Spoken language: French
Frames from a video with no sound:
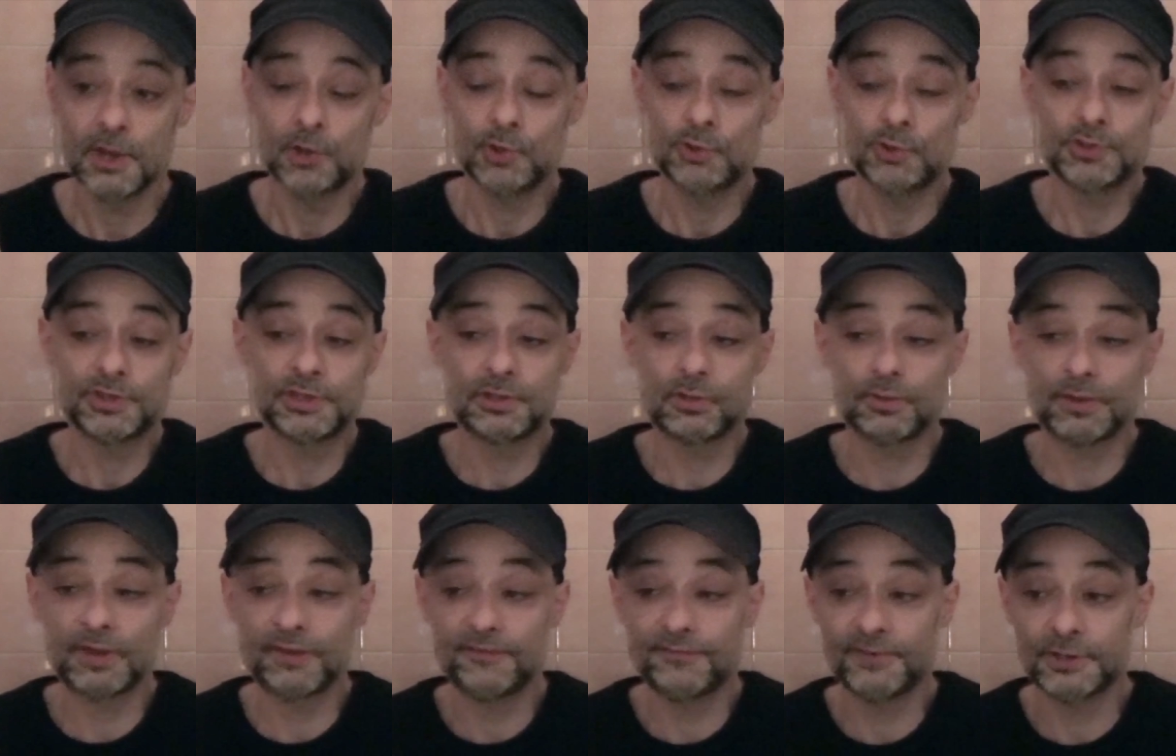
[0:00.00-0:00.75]
Euh, si
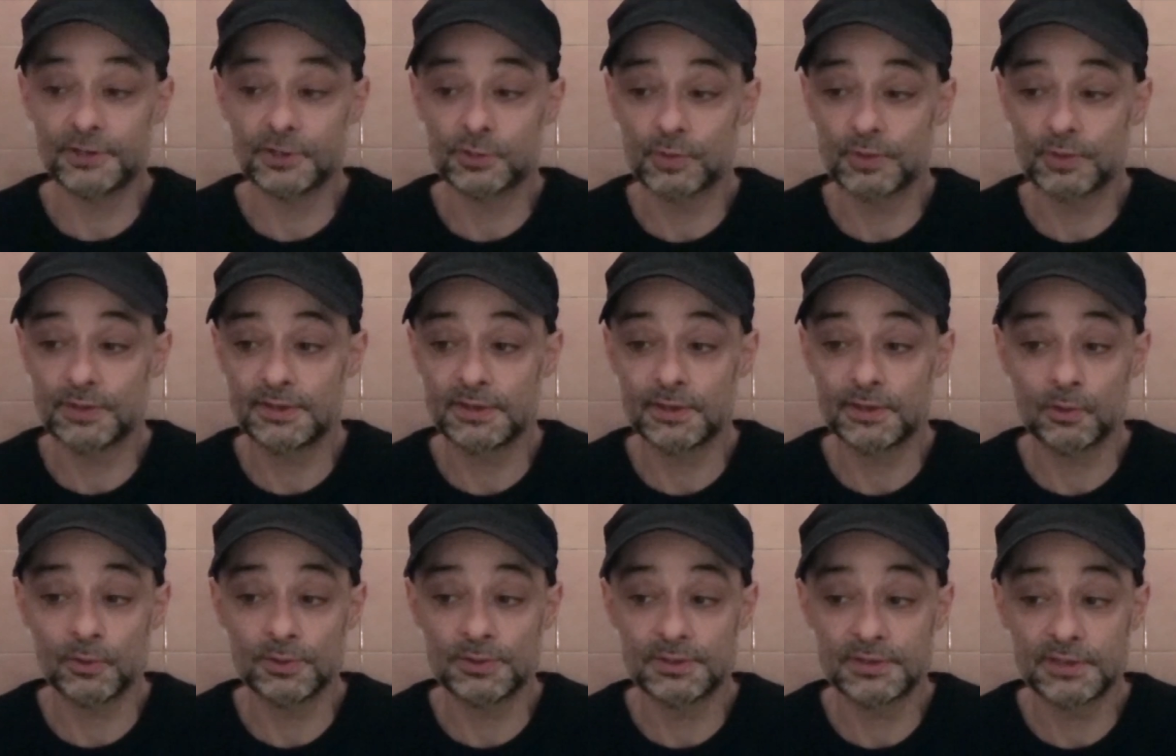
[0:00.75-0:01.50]
l'on avait souhaité
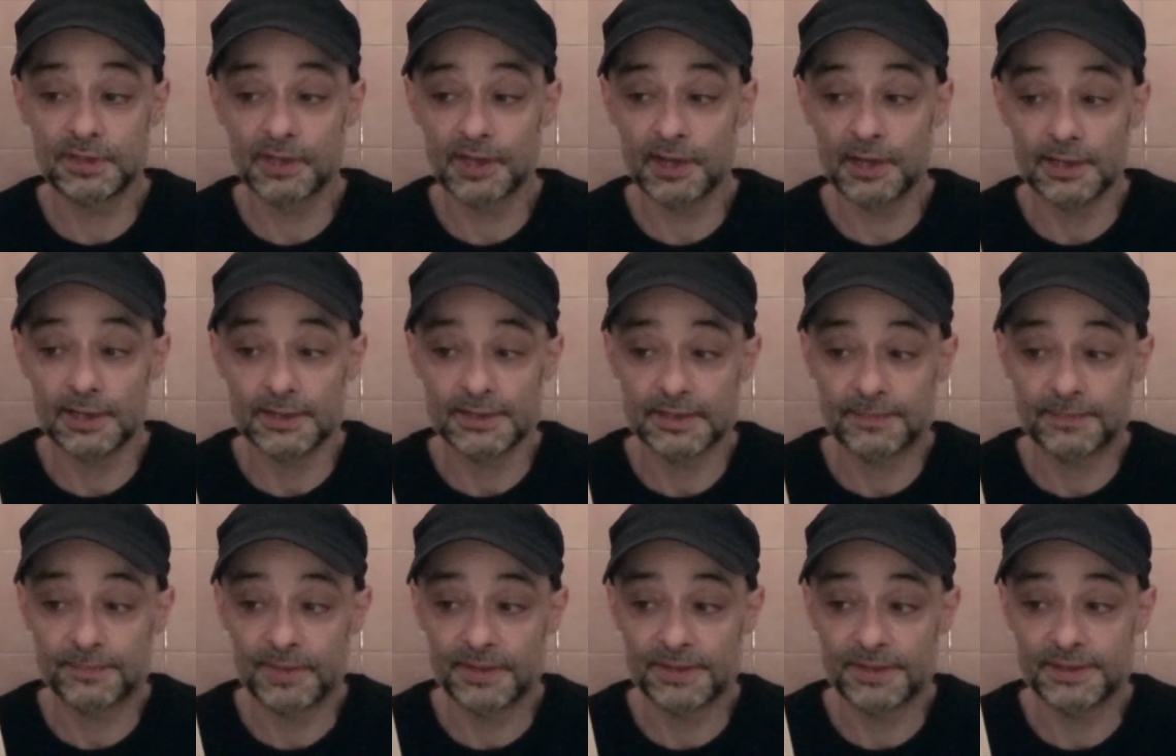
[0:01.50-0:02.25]
retirer les
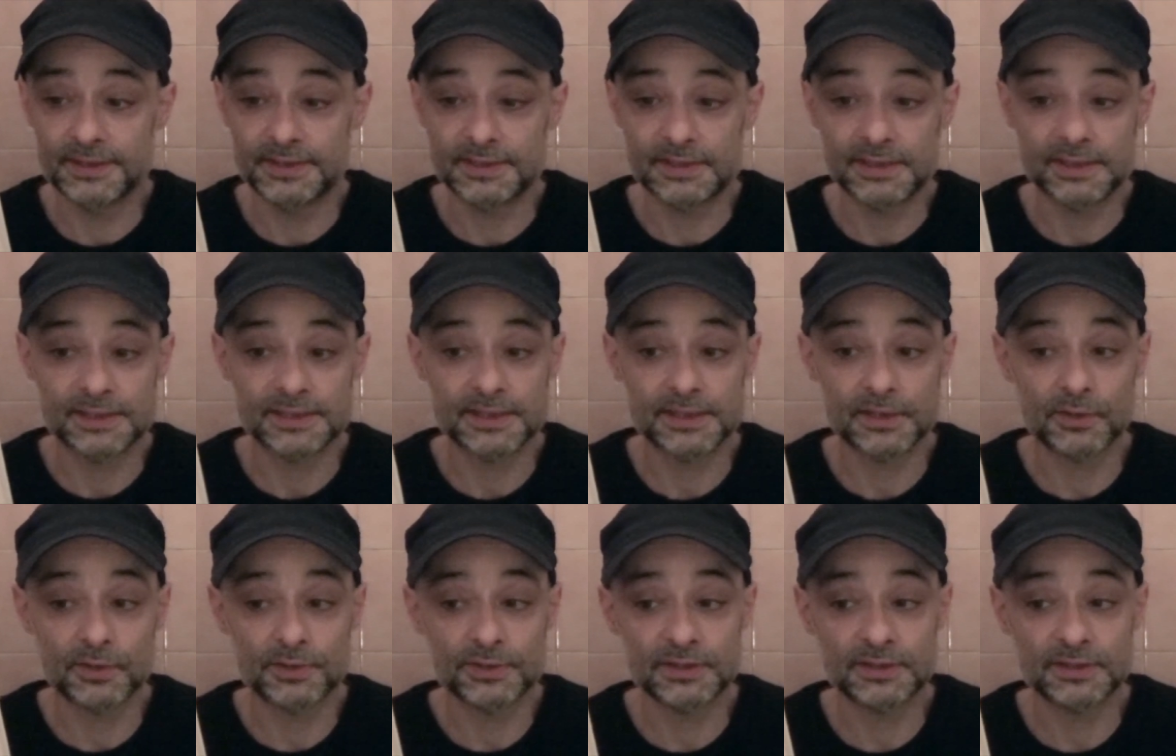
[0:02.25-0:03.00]
appendices qui
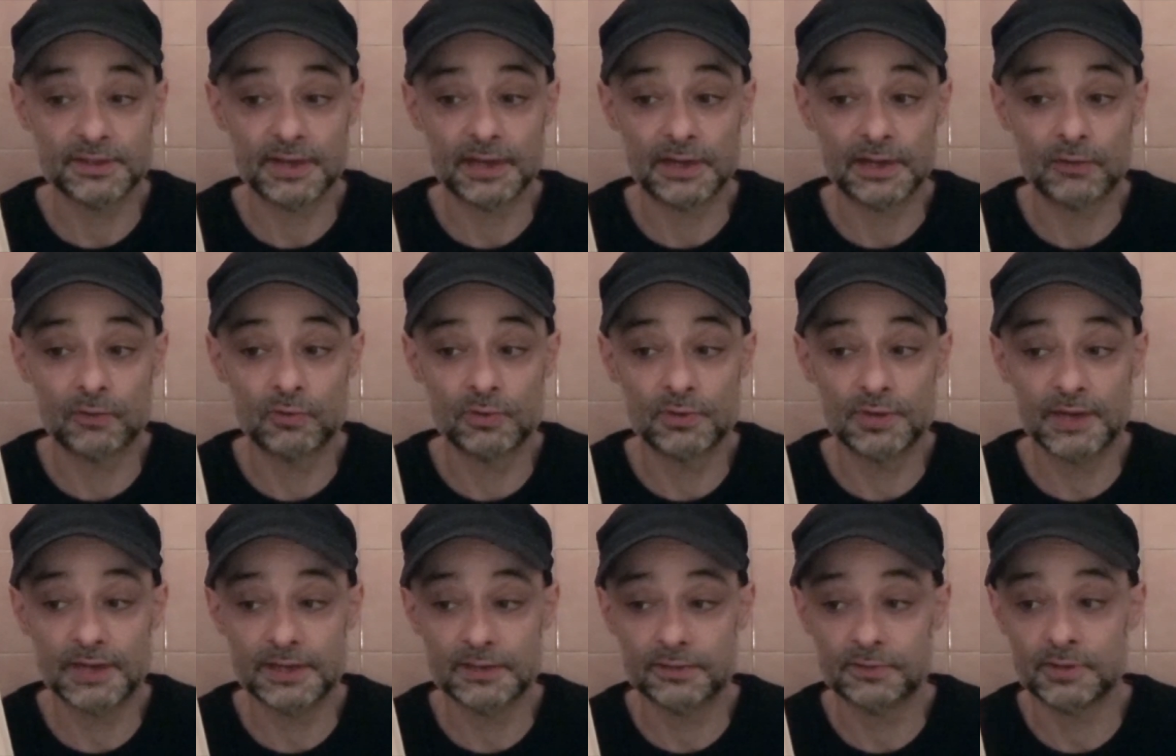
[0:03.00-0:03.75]
s'élançaient à la
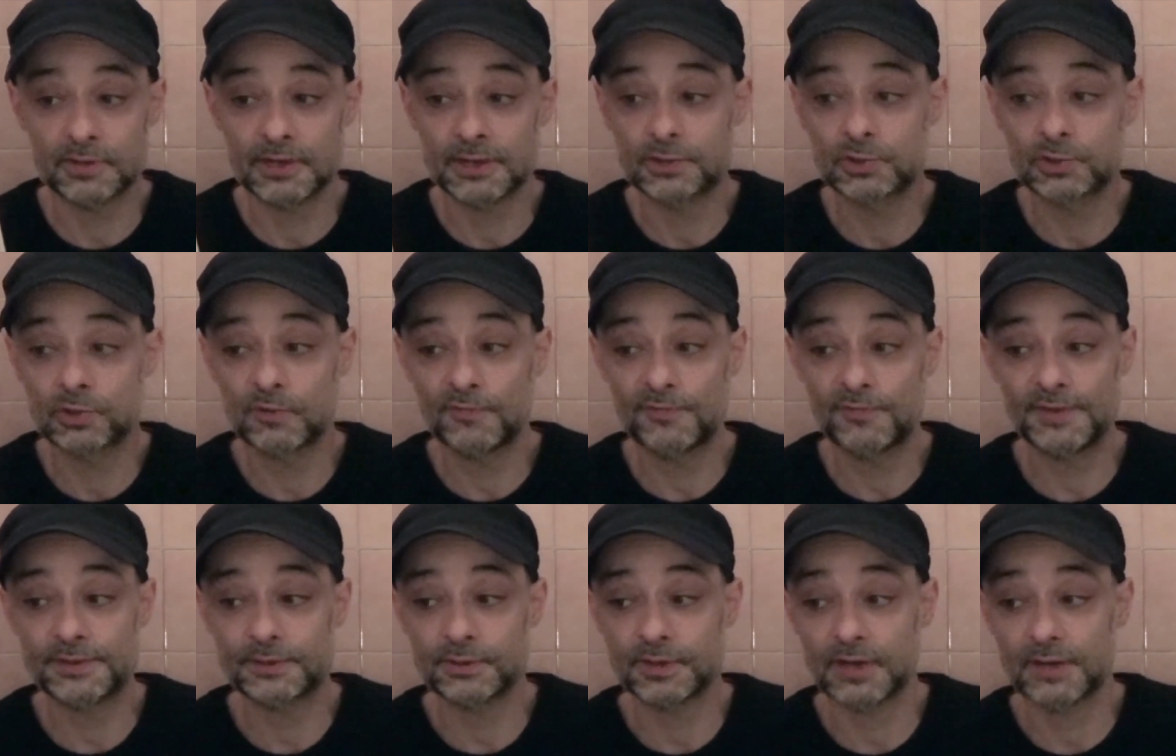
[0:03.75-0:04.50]
conquête de la
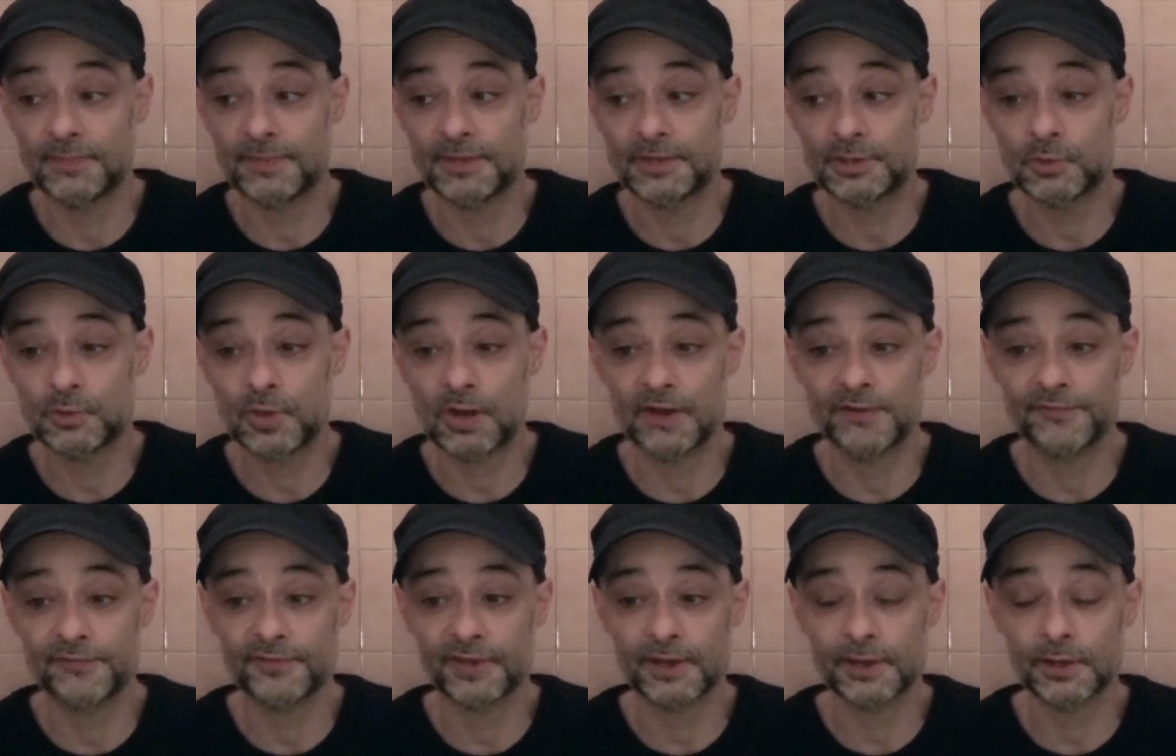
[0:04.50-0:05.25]
surface de la mâchoire
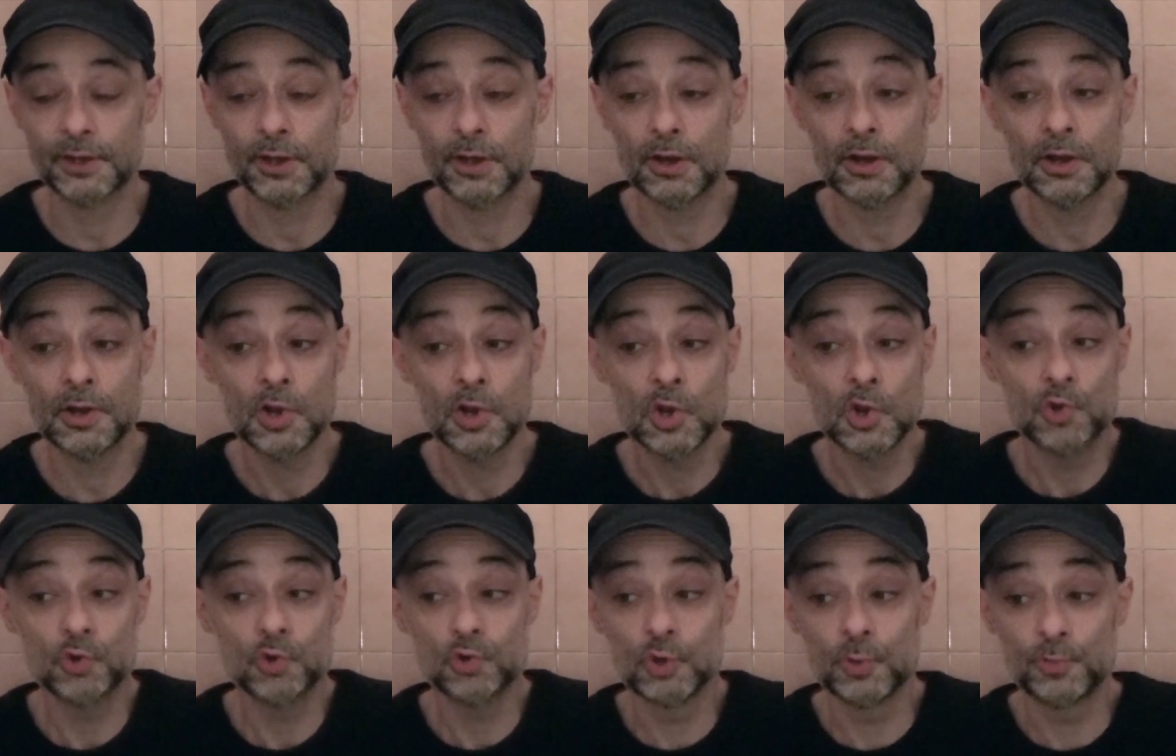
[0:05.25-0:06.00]
inférieure,
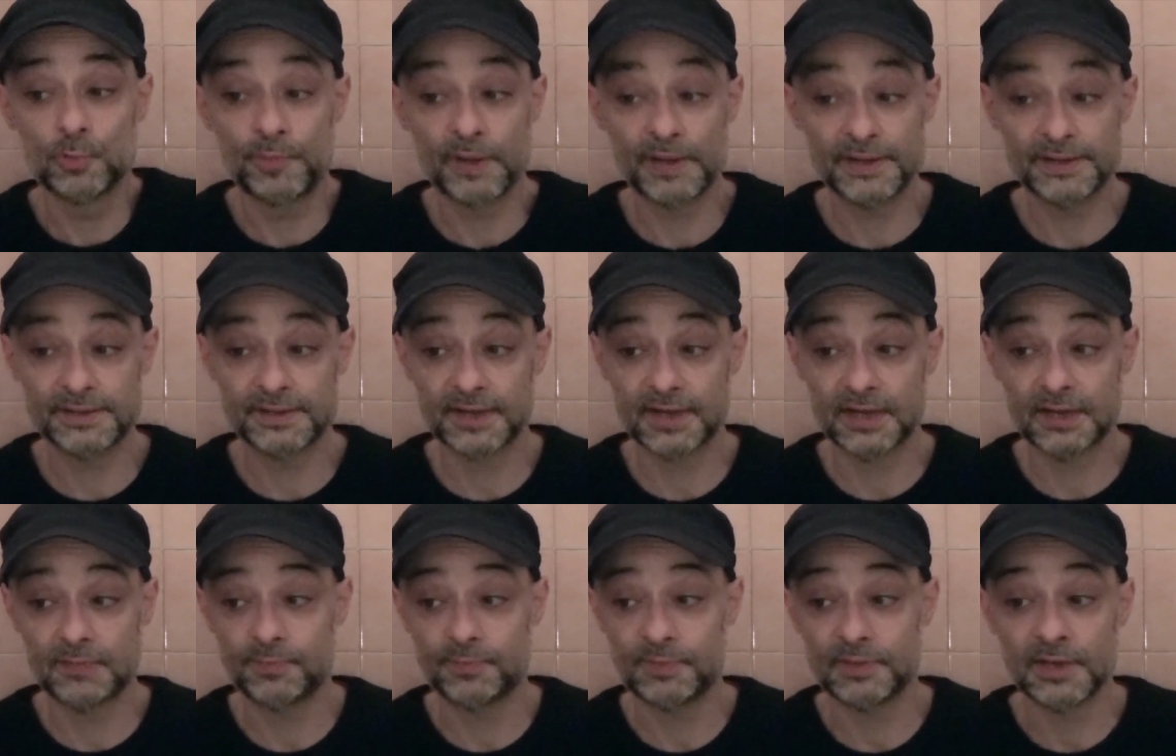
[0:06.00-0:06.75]
une pince à
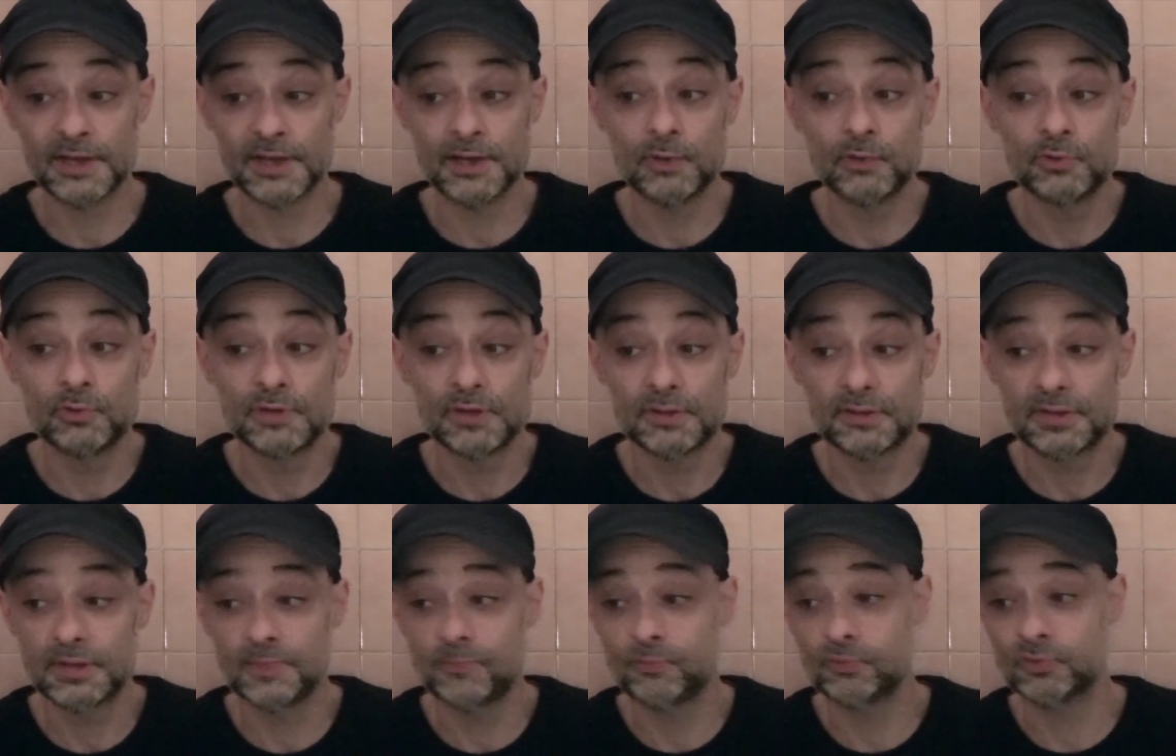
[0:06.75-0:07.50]
épiler eût
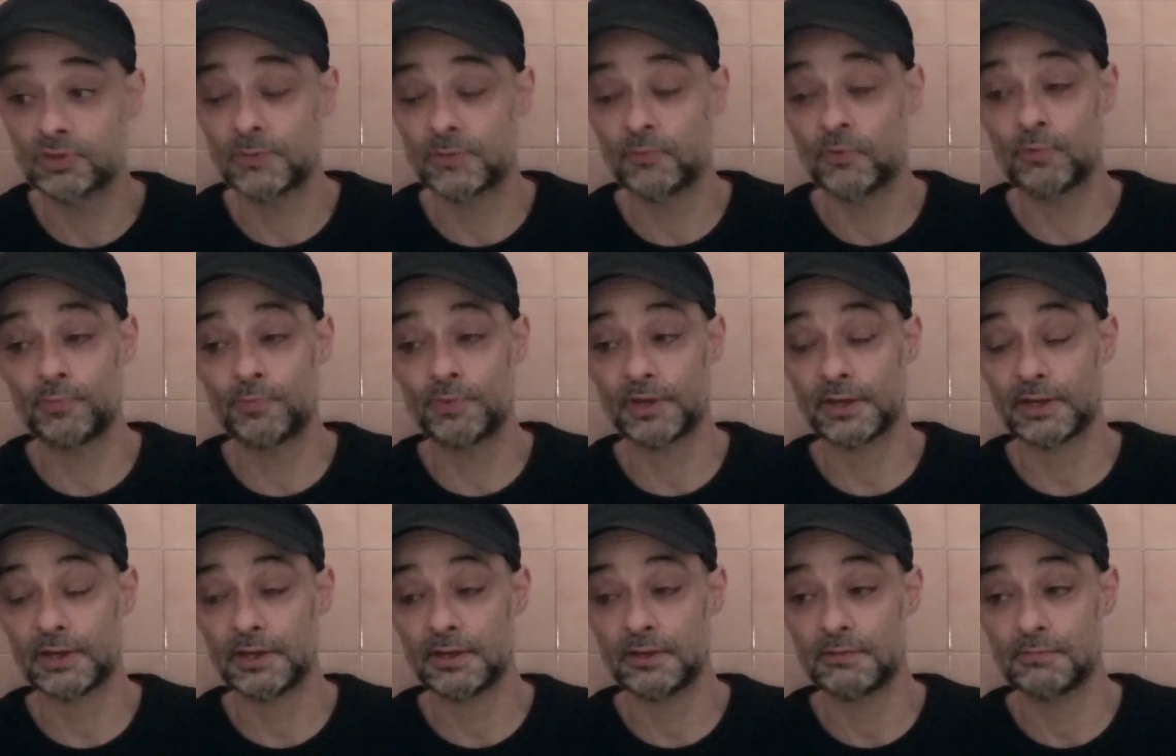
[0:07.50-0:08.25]
été plus
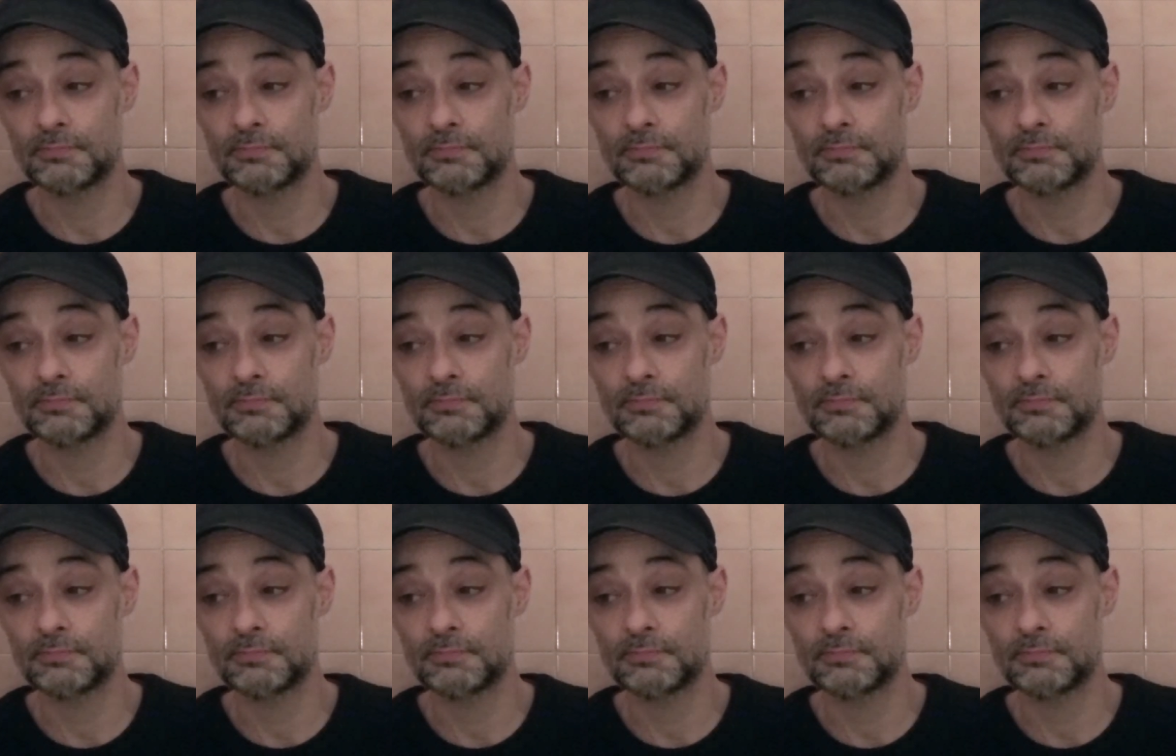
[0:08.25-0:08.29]
appropriée.